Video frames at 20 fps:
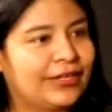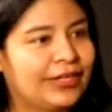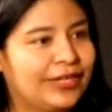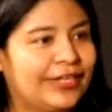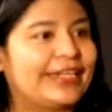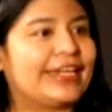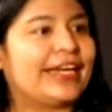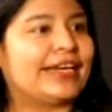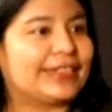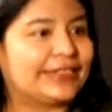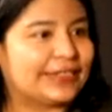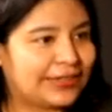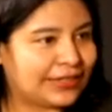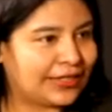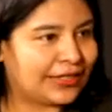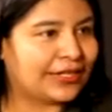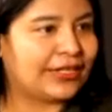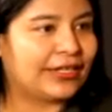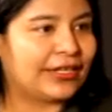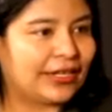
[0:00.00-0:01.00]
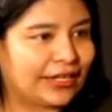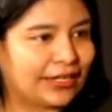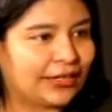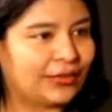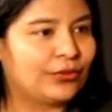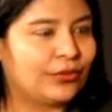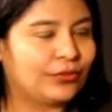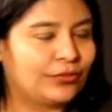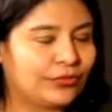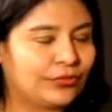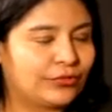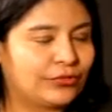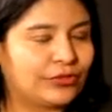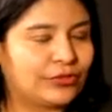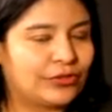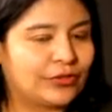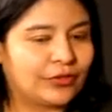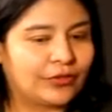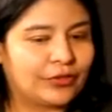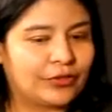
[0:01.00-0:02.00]
que ya está generando
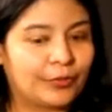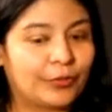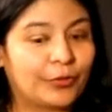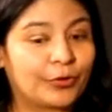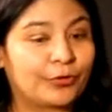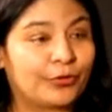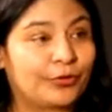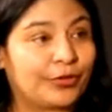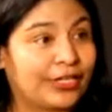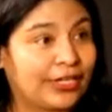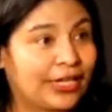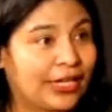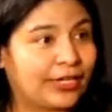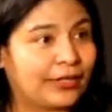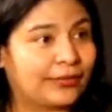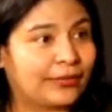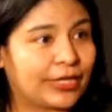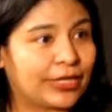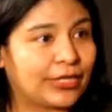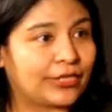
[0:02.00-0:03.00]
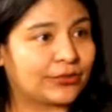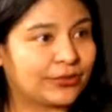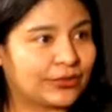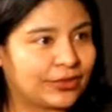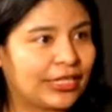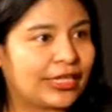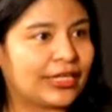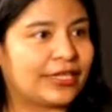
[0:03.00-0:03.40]
muchas oportunidades para la sociedad